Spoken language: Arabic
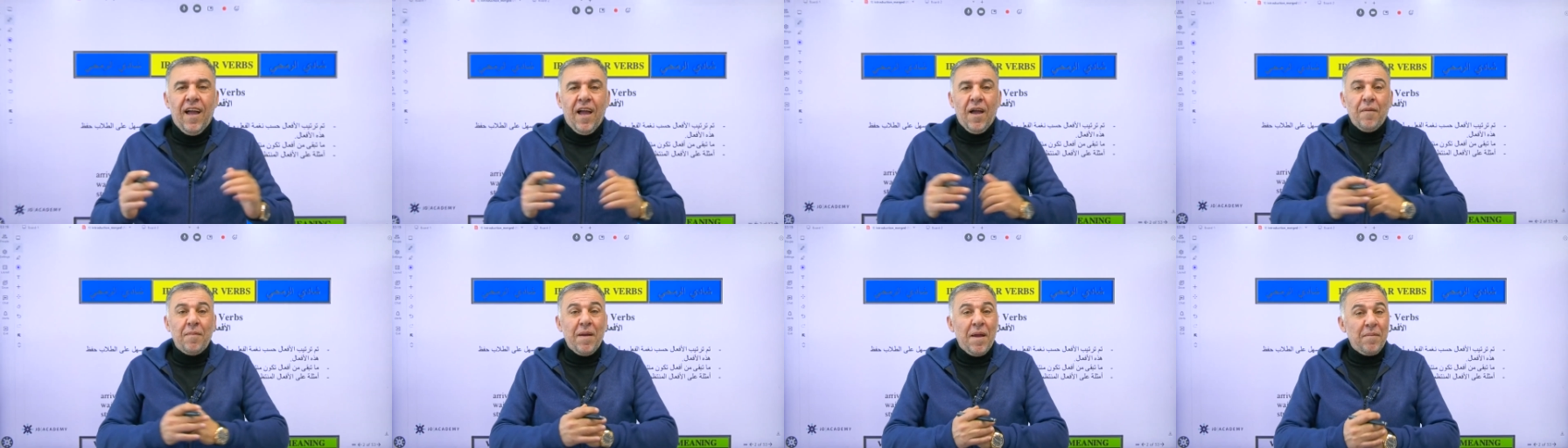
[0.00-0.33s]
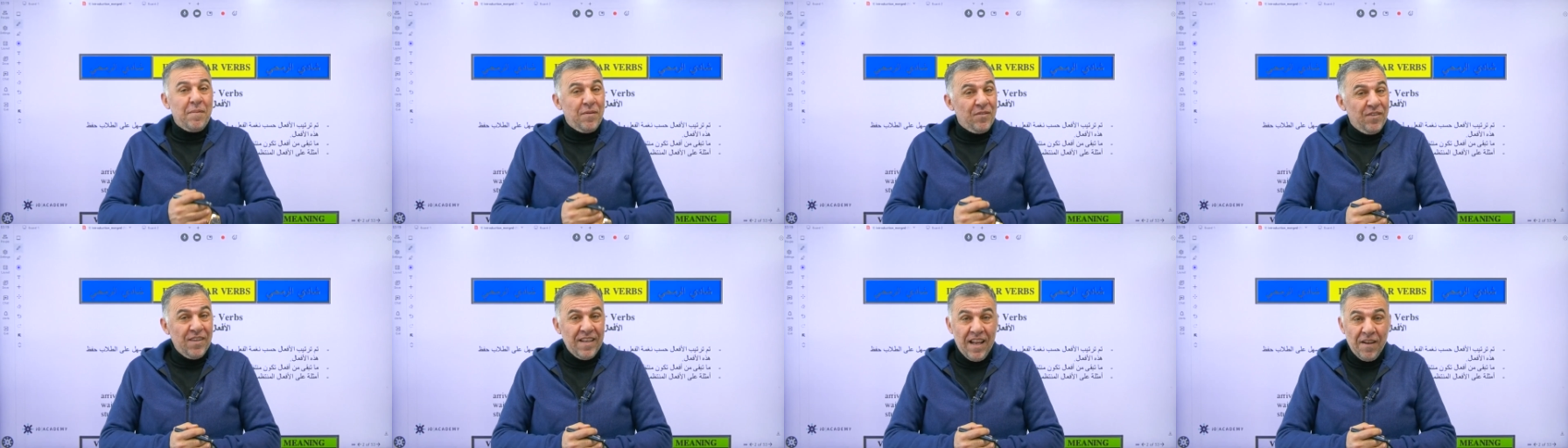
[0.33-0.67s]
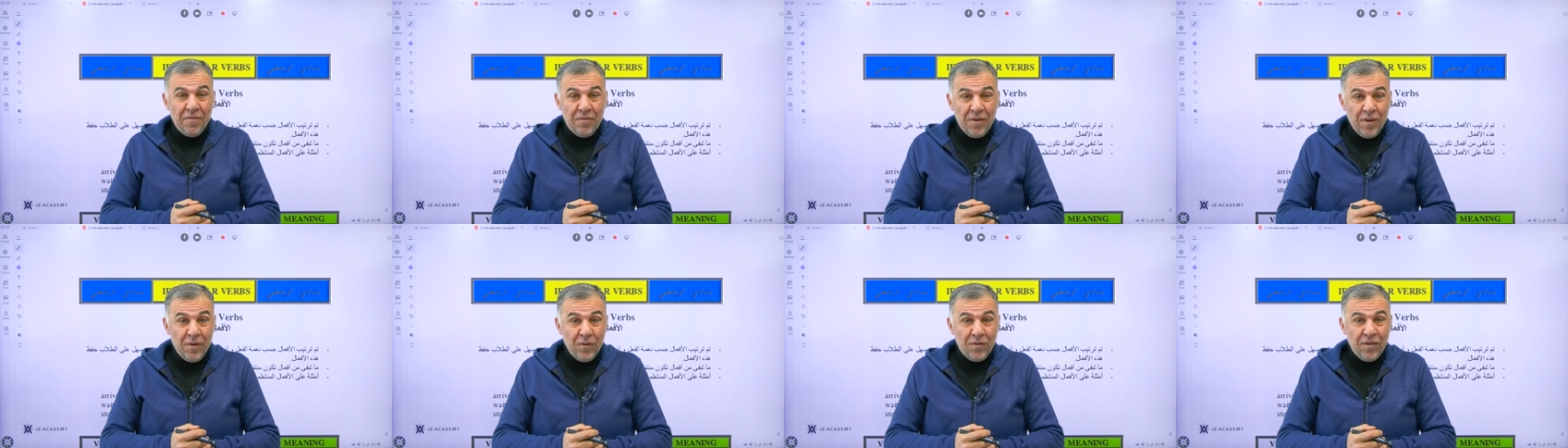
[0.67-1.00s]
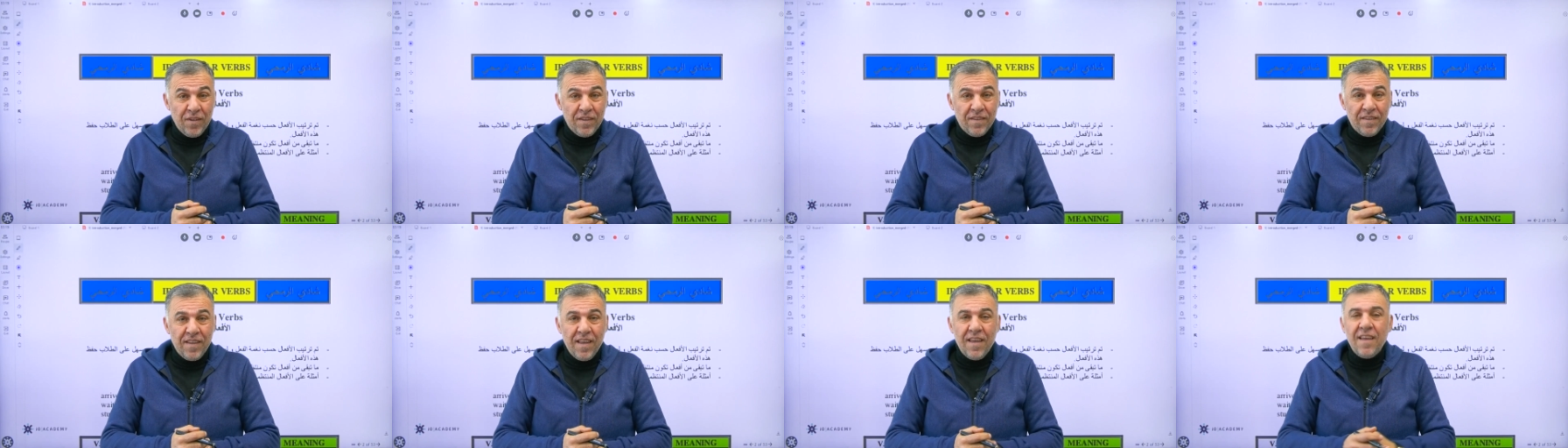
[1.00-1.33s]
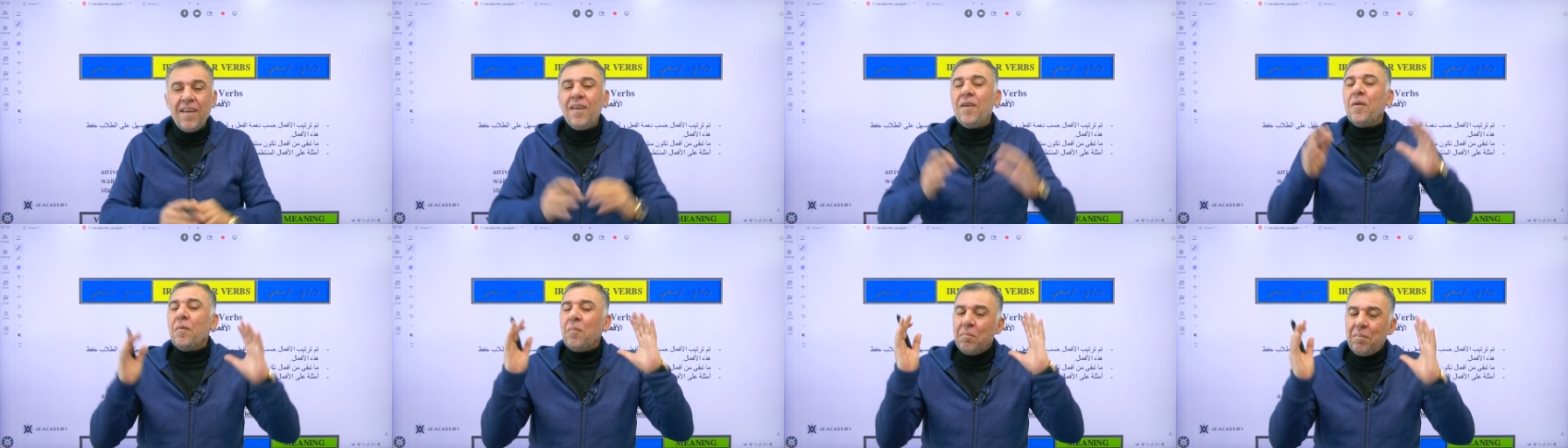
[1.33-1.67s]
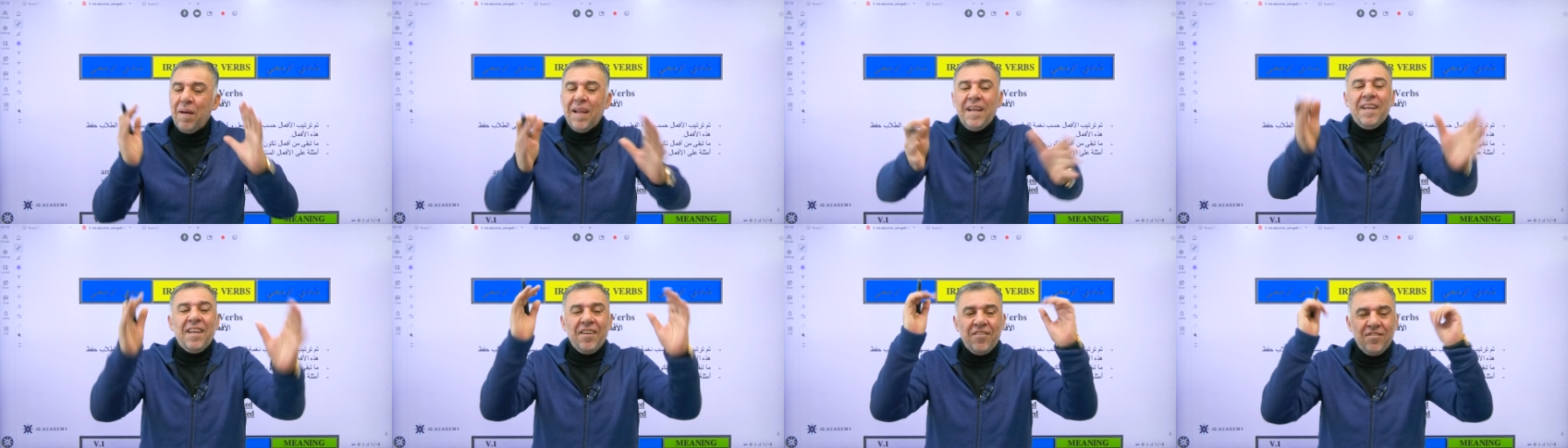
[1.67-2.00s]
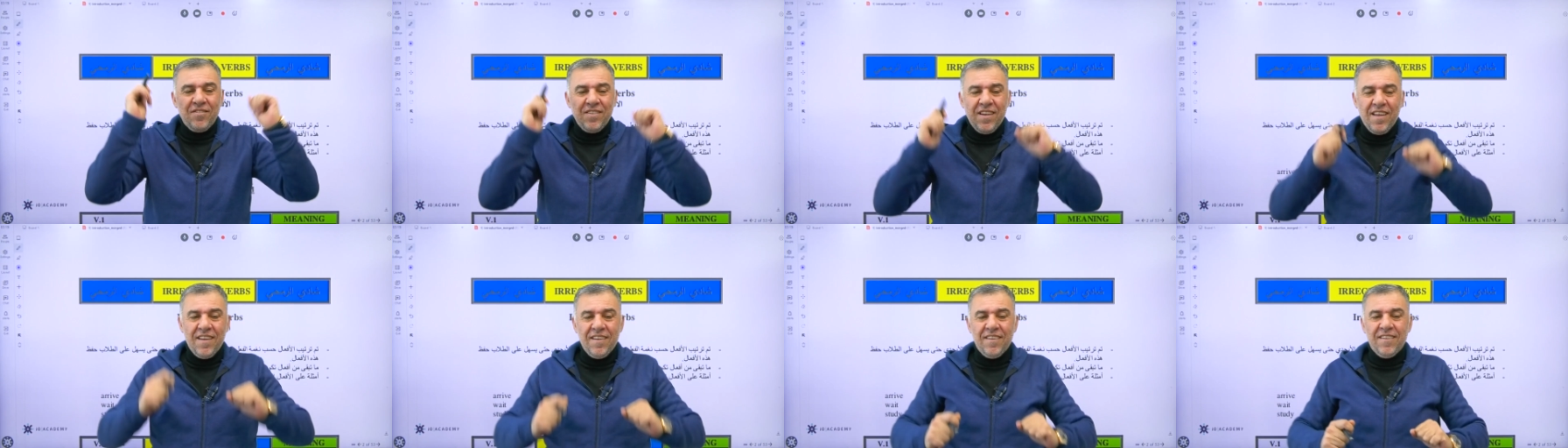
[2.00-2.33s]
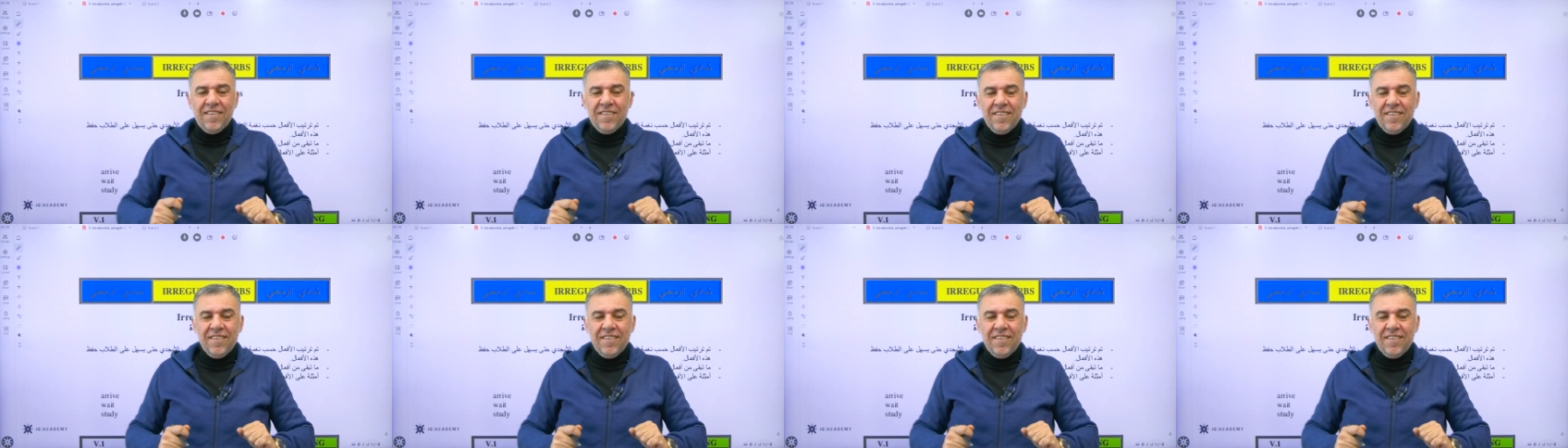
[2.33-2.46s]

حبايبي جيل 2006 بلشنا